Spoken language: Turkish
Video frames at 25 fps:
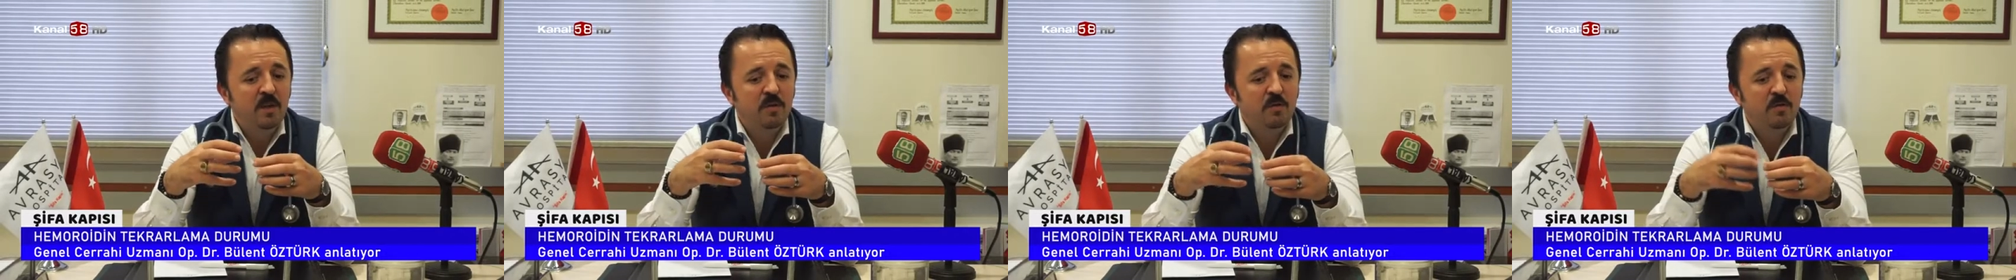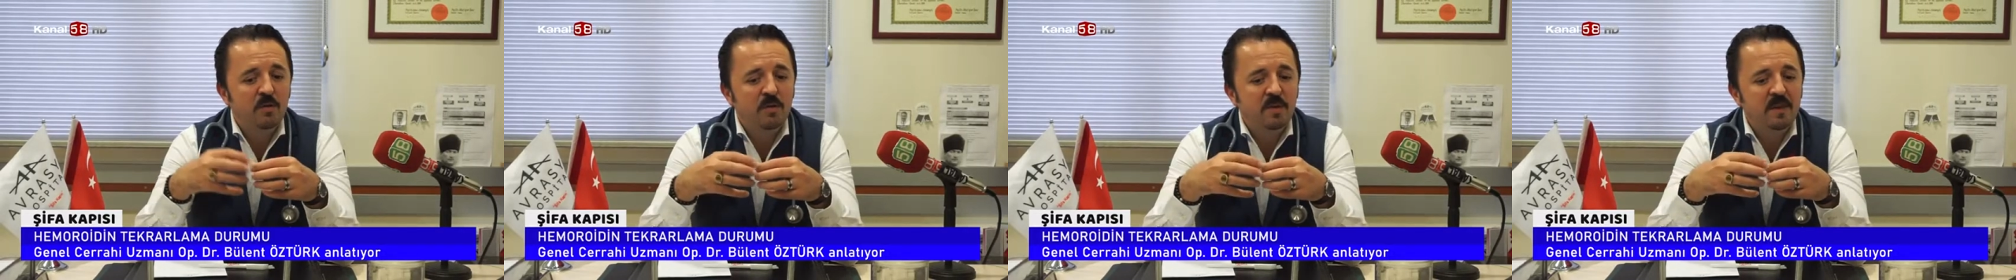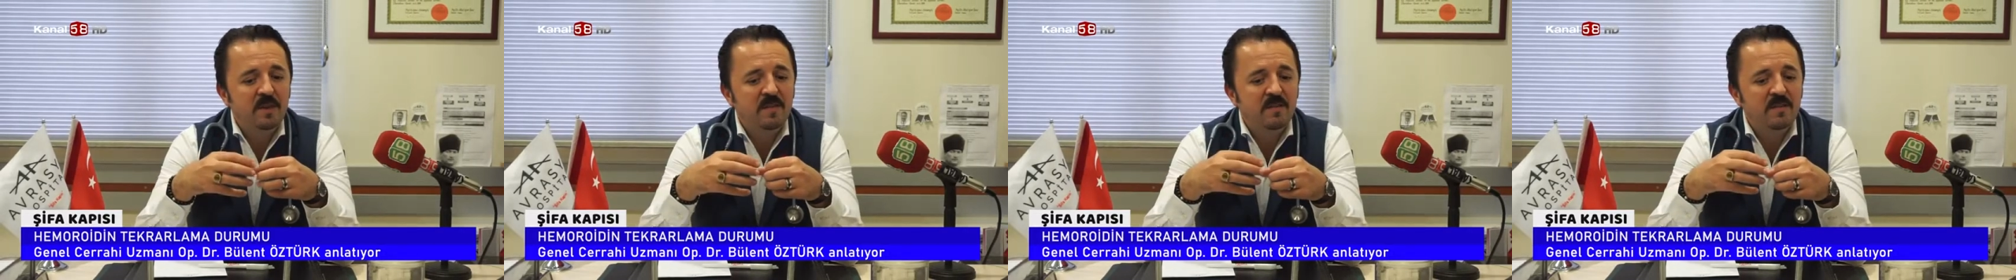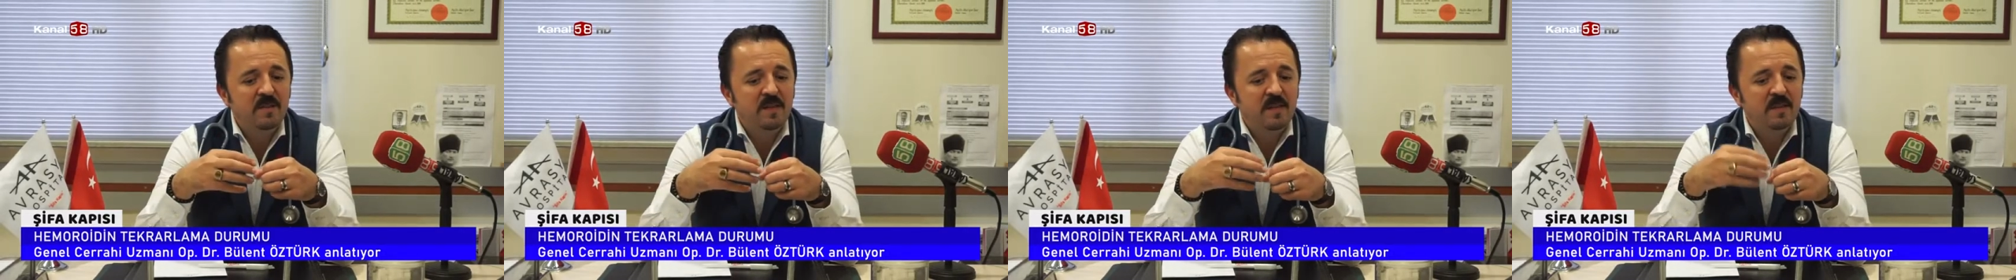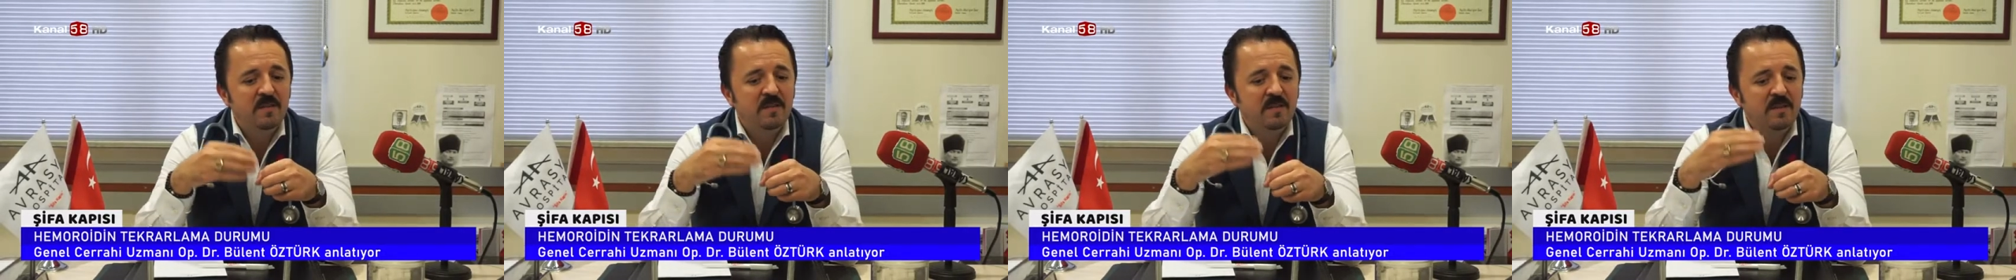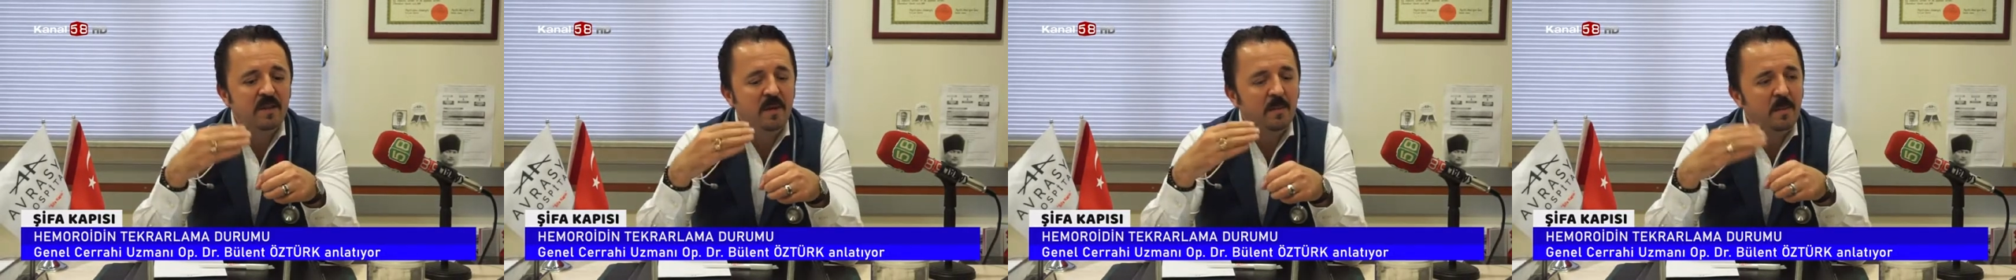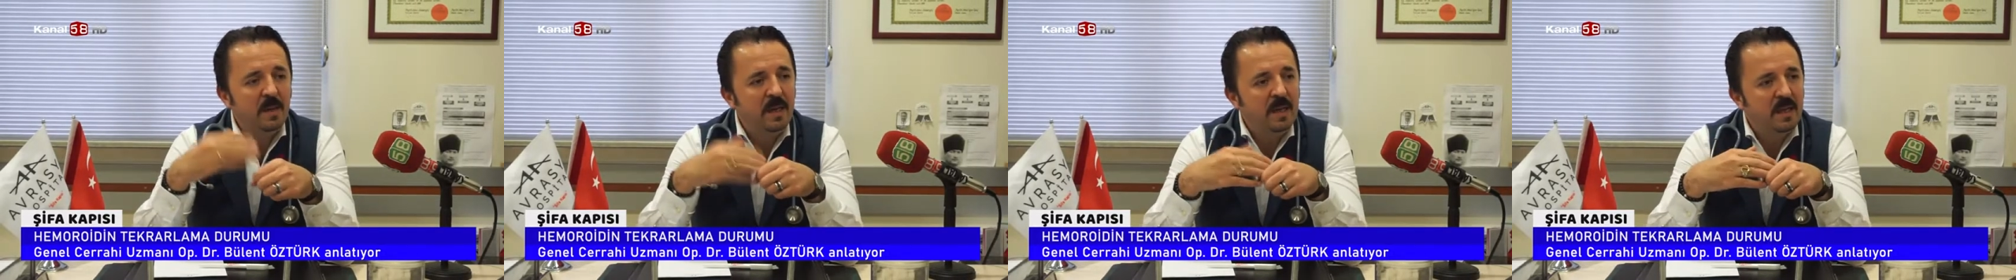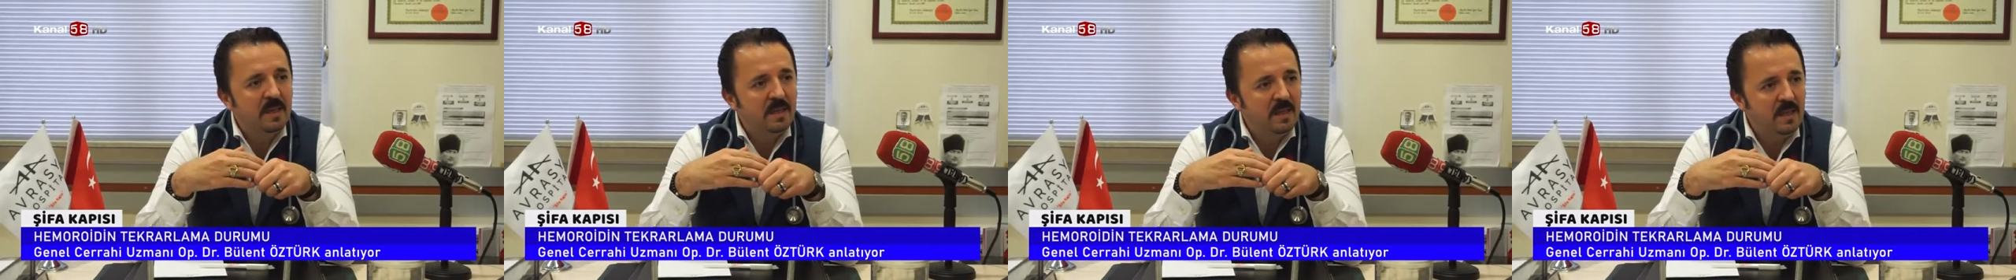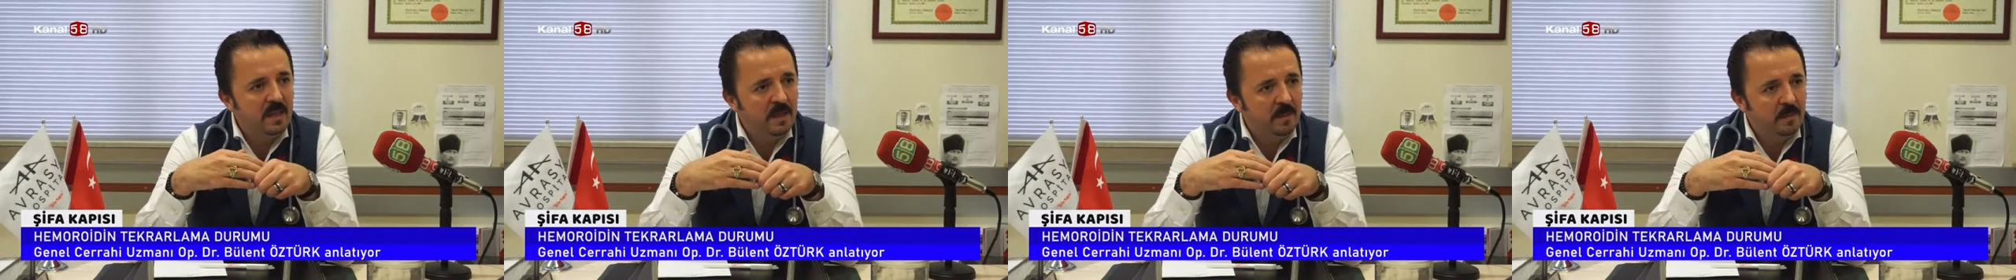Dolayısıyla siz
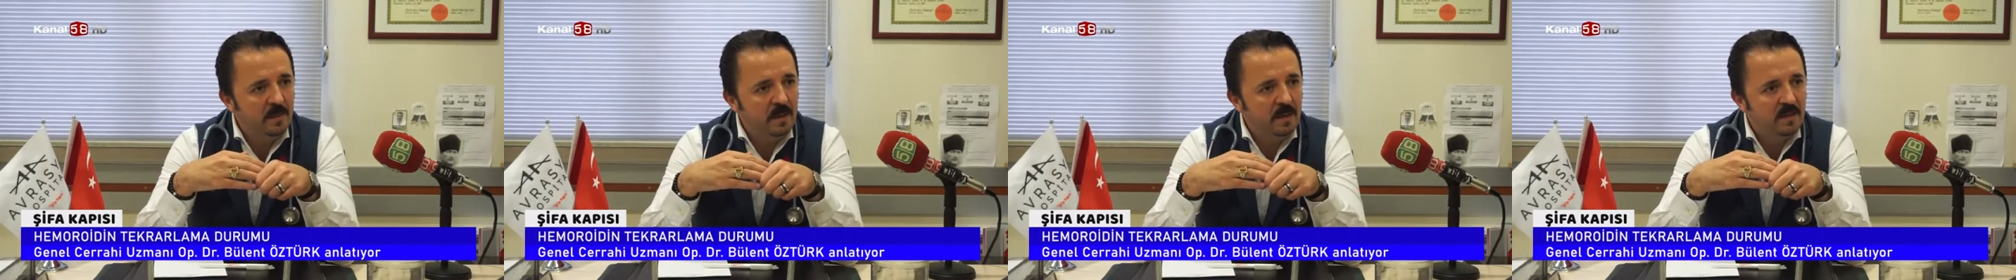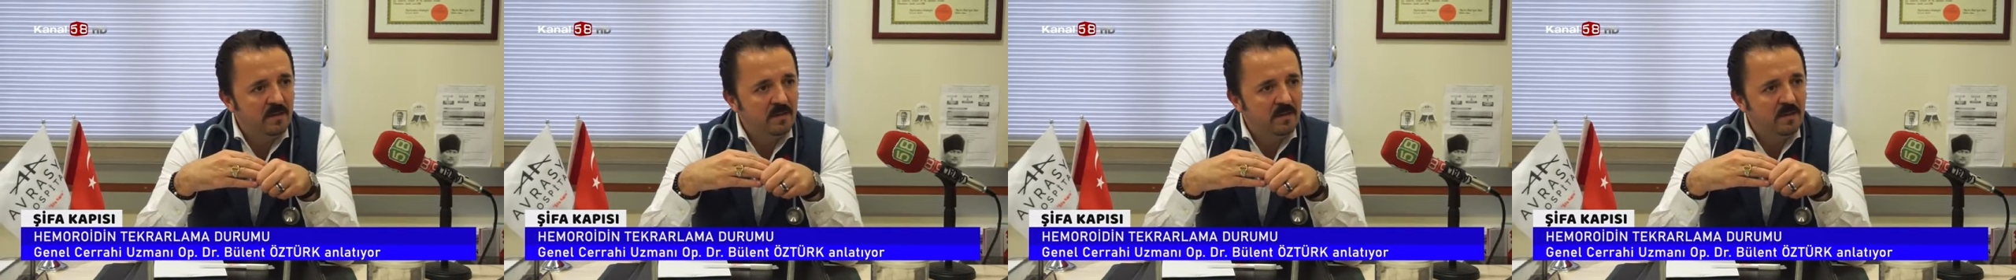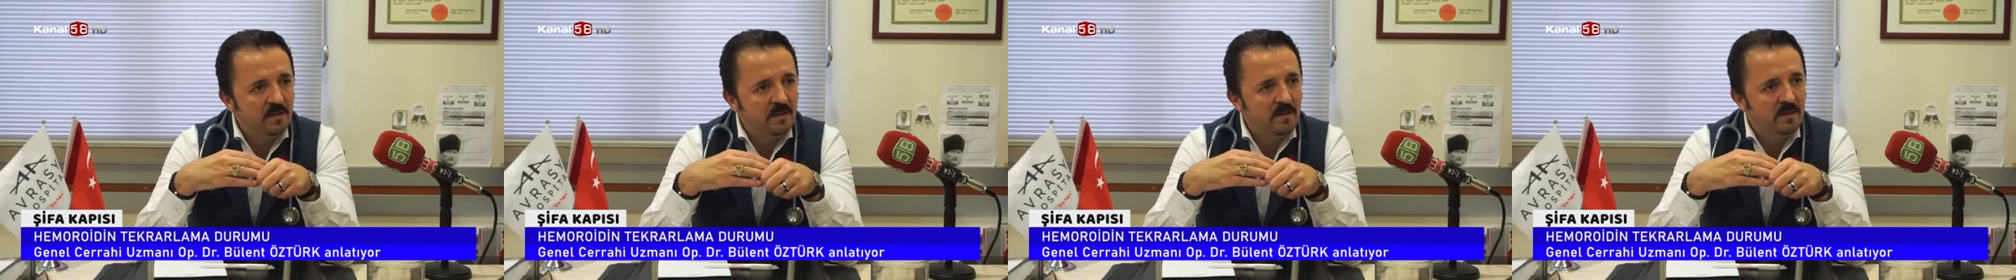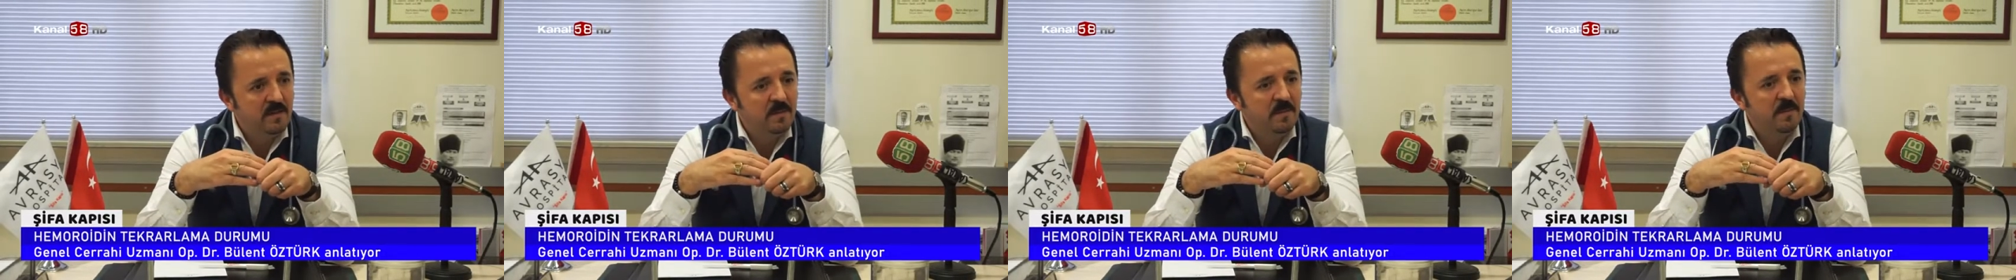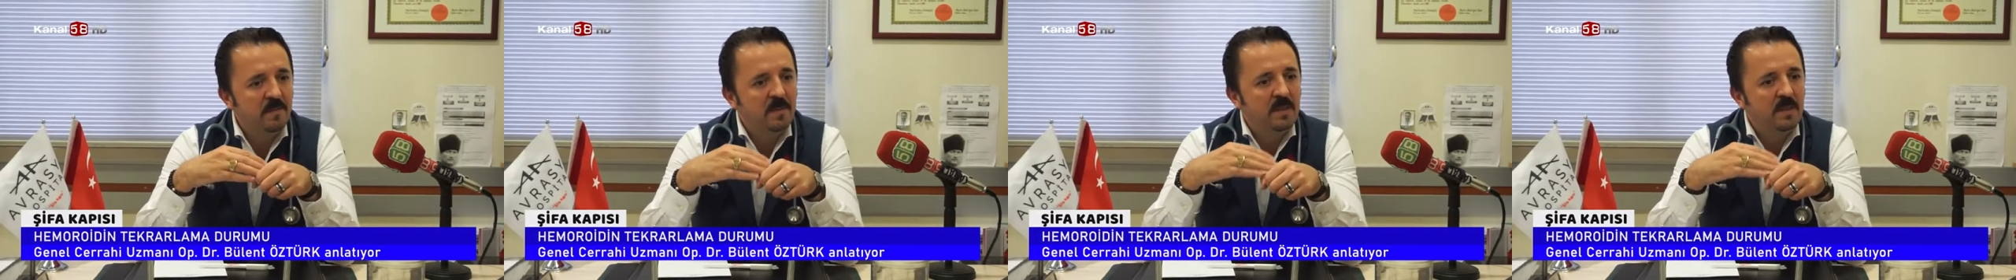ameliyatı yaparsınız.